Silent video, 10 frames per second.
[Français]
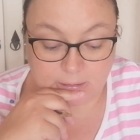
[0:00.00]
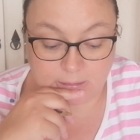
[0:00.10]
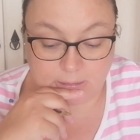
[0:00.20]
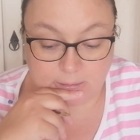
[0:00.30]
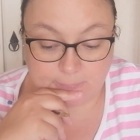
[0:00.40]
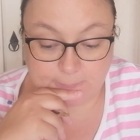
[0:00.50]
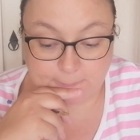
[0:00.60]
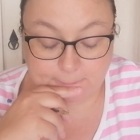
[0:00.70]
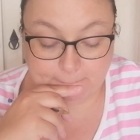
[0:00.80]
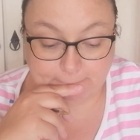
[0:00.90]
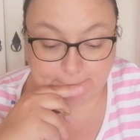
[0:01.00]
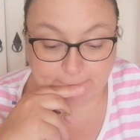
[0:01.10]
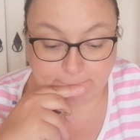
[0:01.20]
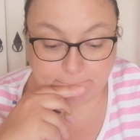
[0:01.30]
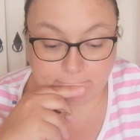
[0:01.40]

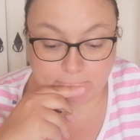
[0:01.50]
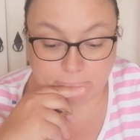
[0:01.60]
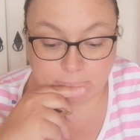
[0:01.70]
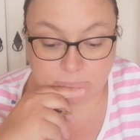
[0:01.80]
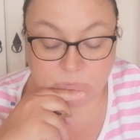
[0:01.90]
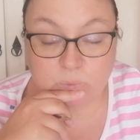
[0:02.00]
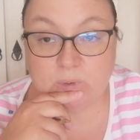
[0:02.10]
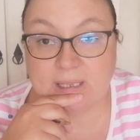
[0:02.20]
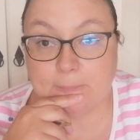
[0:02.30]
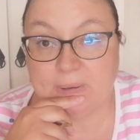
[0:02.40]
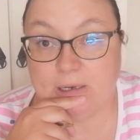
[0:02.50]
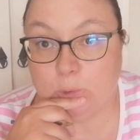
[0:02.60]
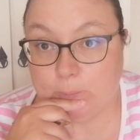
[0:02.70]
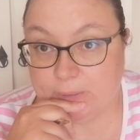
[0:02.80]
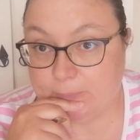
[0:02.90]
Euh, donc après,
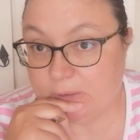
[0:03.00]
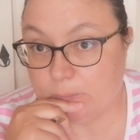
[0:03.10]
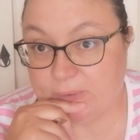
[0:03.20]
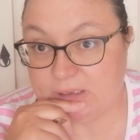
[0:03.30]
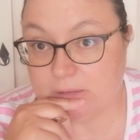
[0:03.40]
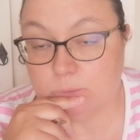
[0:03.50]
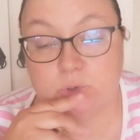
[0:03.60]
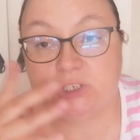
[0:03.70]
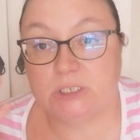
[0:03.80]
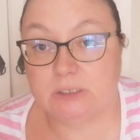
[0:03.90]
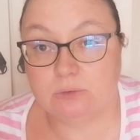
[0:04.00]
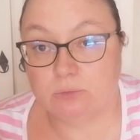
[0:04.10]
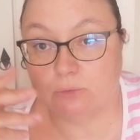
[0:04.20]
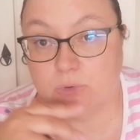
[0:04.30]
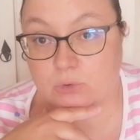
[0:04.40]
le papa en paye la moitié,
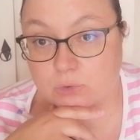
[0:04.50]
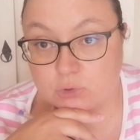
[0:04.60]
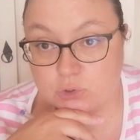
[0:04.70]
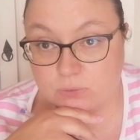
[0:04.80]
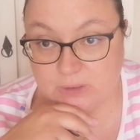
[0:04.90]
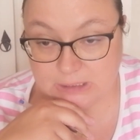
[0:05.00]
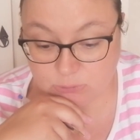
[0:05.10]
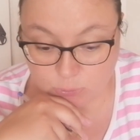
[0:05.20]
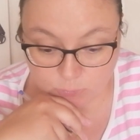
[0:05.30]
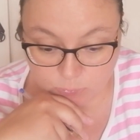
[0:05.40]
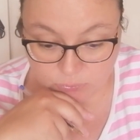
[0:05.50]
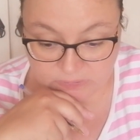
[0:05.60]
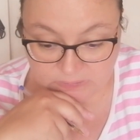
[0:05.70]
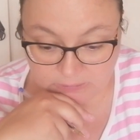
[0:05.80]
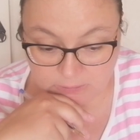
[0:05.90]
donc euh, je vais être
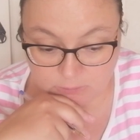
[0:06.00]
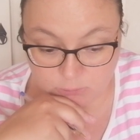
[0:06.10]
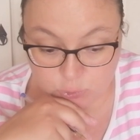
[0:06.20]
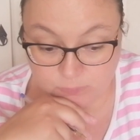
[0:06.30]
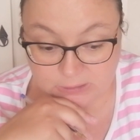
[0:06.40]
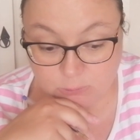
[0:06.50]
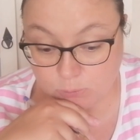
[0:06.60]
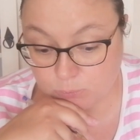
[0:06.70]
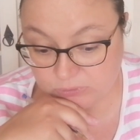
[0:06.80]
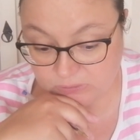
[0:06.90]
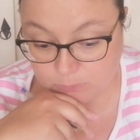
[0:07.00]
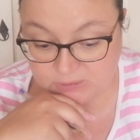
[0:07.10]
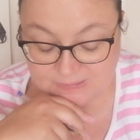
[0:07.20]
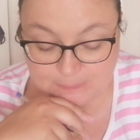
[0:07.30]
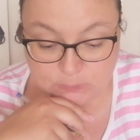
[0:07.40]
remboursée. Euh, je vais être remboursée au
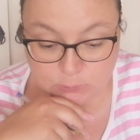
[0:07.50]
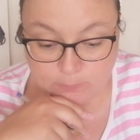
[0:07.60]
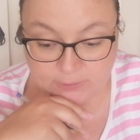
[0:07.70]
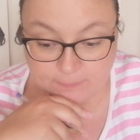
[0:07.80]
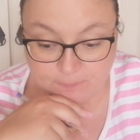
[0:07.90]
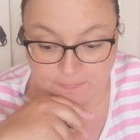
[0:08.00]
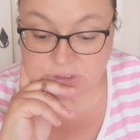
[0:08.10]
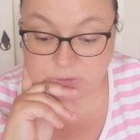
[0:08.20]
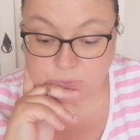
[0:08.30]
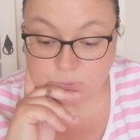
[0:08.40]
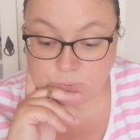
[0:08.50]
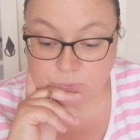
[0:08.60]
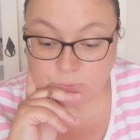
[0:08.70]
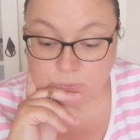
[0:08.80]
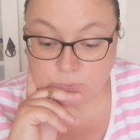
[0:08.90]
mois de septembre. J'ai
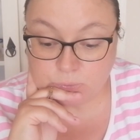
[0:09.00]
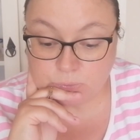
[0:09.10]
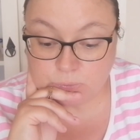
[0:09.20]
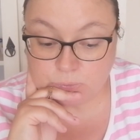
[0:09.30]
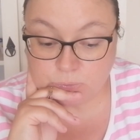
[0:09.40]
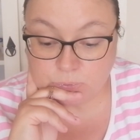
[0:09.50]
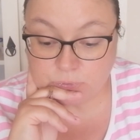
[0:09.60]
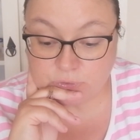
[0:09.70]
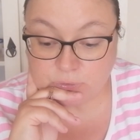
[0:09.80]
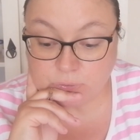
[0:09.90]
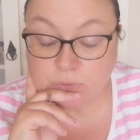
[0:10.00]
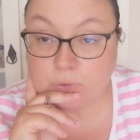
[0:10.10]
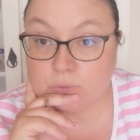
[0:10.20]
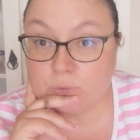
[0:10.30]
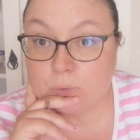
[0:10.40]
eu
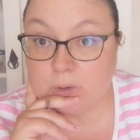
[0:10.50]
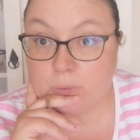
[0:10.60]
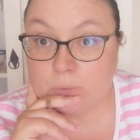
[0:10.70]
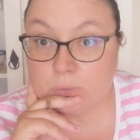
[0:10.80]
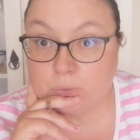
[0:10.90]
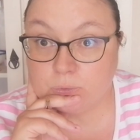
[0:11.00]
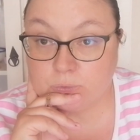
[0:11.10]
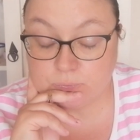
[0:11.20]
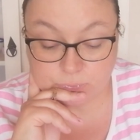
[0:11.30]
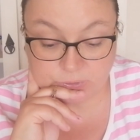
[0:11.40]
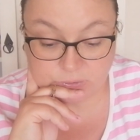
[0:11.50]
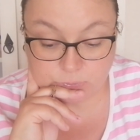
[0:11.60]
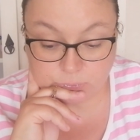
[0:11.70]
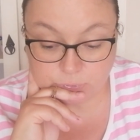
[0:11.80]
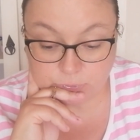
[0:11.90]
233 euros de
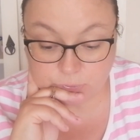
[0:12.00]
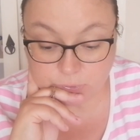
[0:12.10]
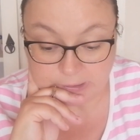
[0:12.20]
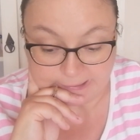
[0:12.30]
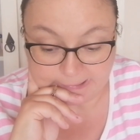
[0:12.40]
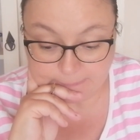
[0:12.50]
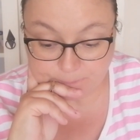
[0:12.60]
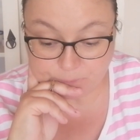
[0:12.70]
fourniture scolaire.